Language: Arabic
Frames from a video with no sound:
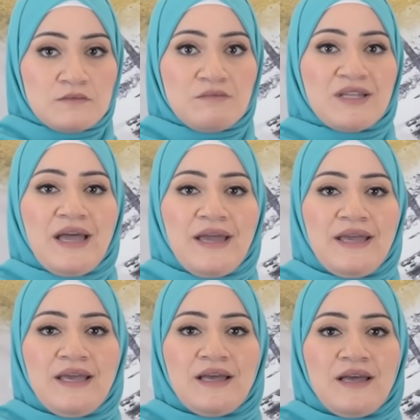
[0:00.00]
بدا
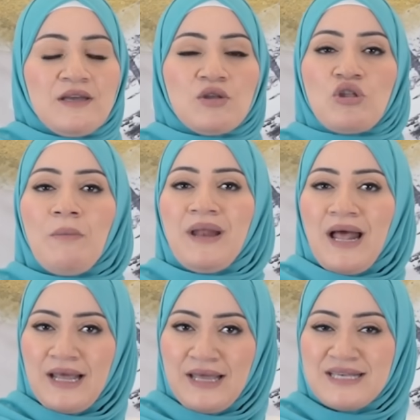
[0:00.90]
ايه آه، يطمن
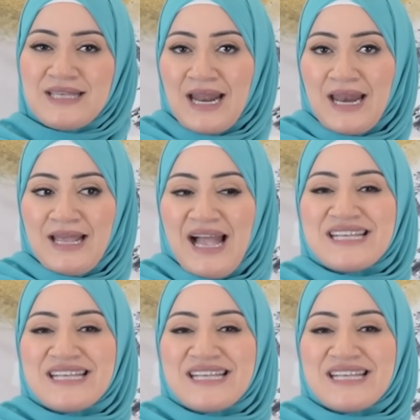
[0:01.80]
عليا يسال عليا